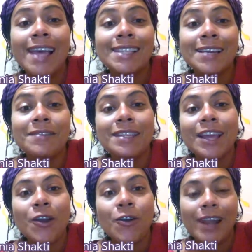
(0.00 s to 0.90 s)
es el
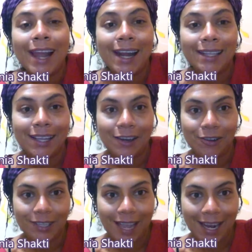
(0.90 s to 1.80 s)
video con la carta de
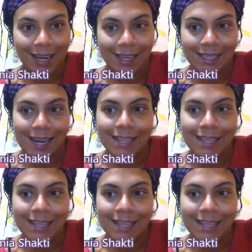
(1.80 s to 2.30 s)
los ángeles